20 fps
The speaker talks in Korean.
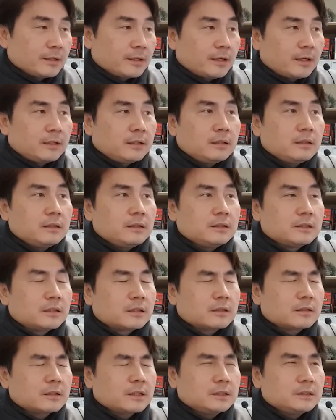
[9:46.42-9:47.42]
이런
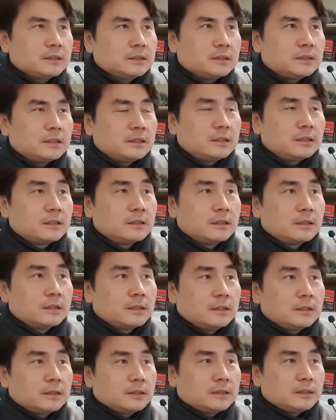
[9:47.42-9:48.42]
여러 가지
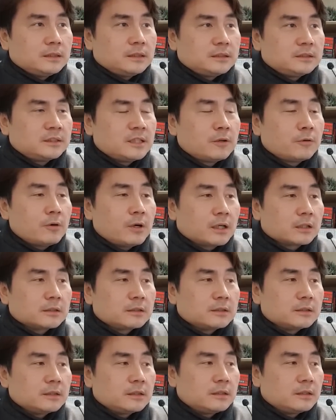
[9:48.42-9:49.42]
이
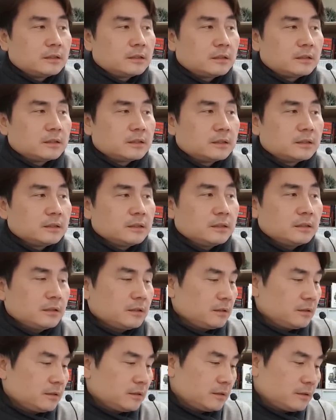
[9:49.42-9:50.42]
정황들, 어,
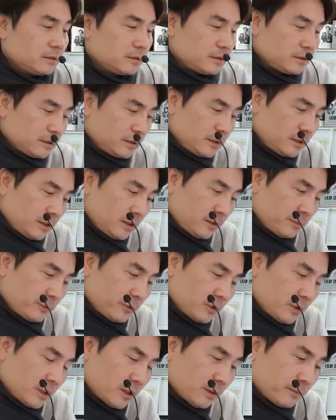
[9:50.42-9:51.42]
이런 거를 이제
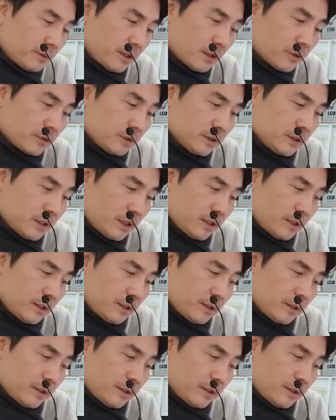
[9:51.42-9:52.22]
보는 게 바로 이제